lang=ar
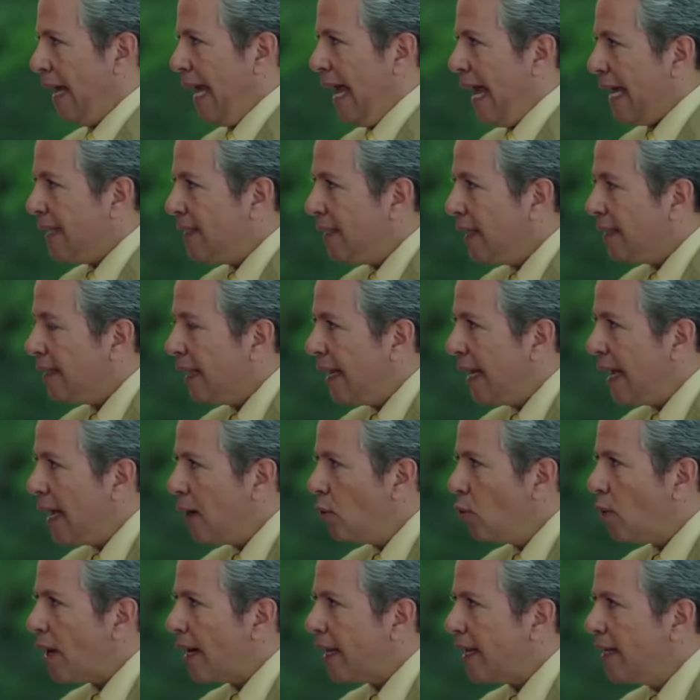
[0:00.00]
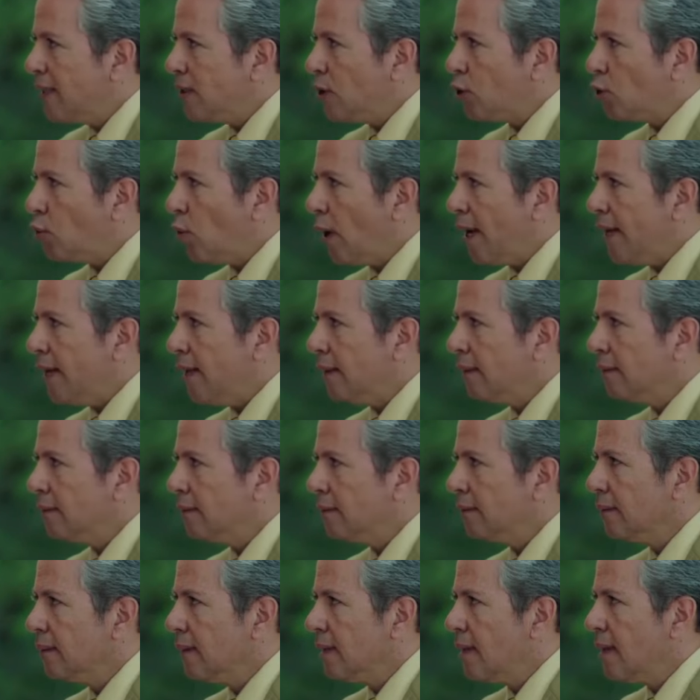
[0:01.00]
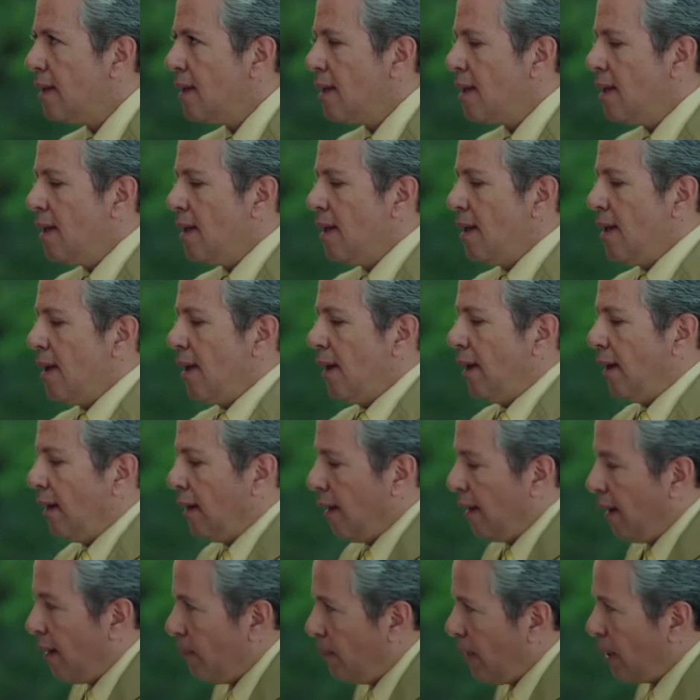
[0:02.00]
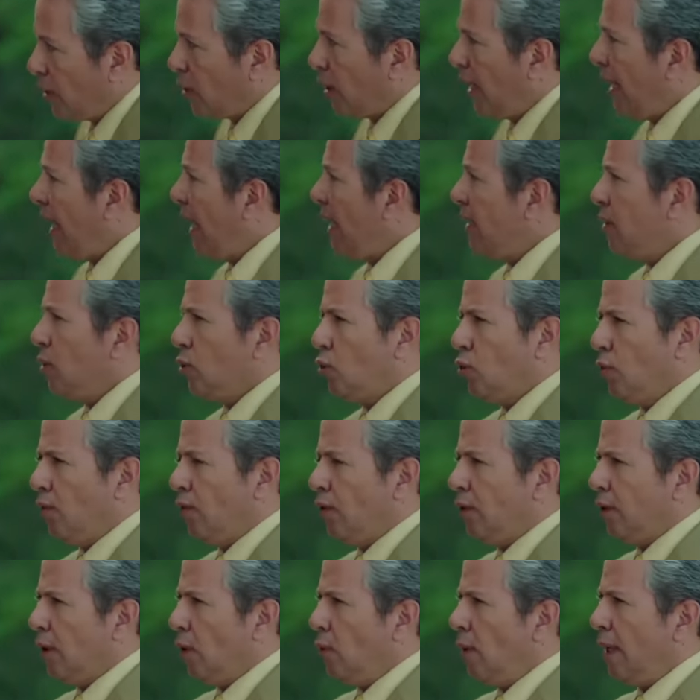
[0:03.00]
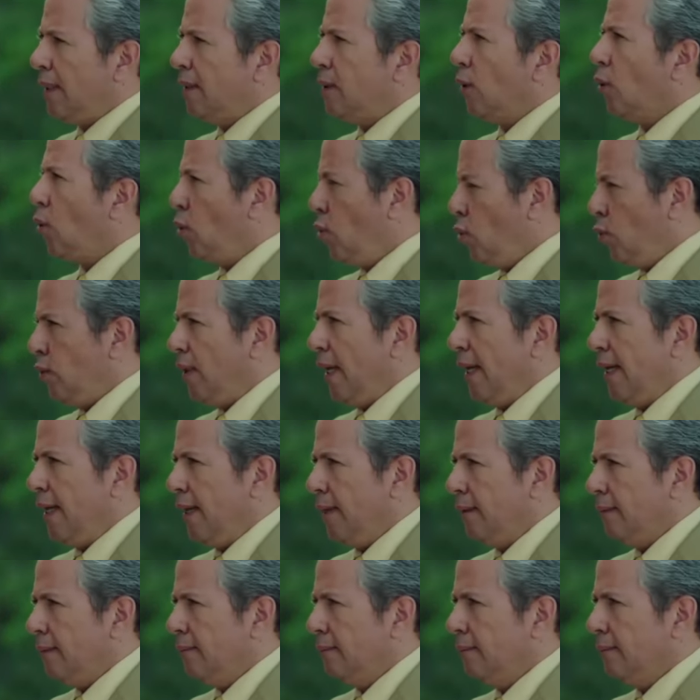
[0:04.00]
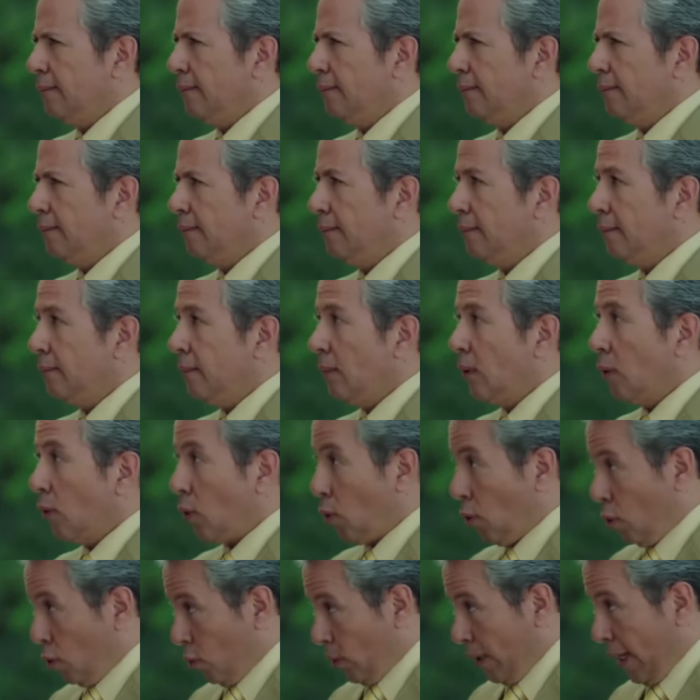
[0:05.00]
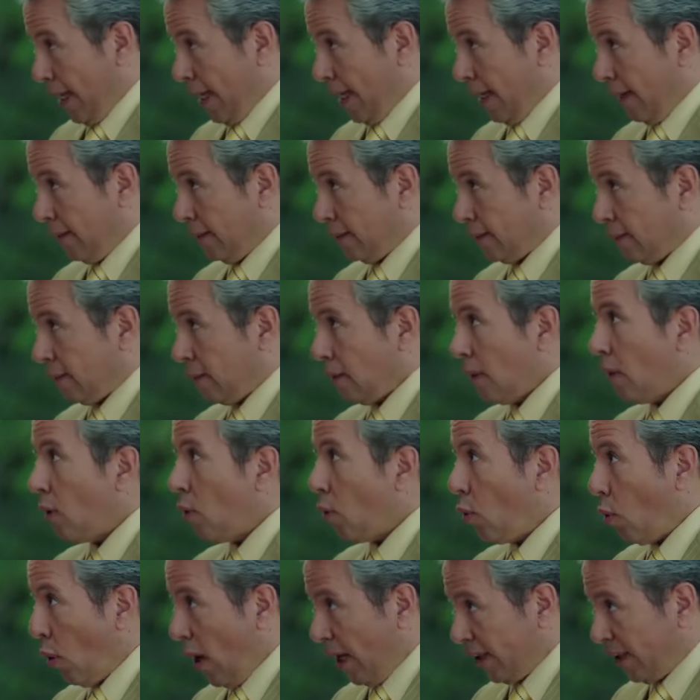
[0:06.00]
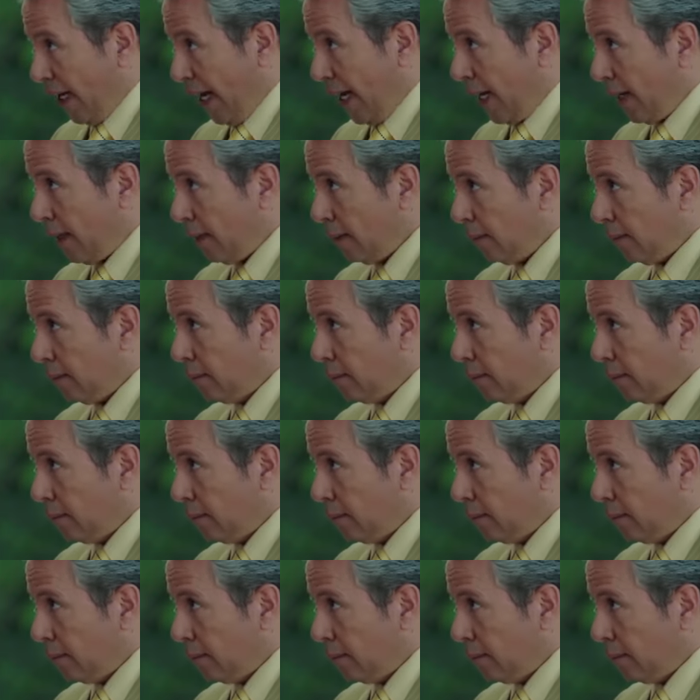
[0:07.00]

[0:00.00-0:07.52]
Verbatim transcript: اهدي يا دلال وركزي شويه الباشا اللي عايز يشوفك دلوقتي خلقه ضيق خلقه ضيق واضح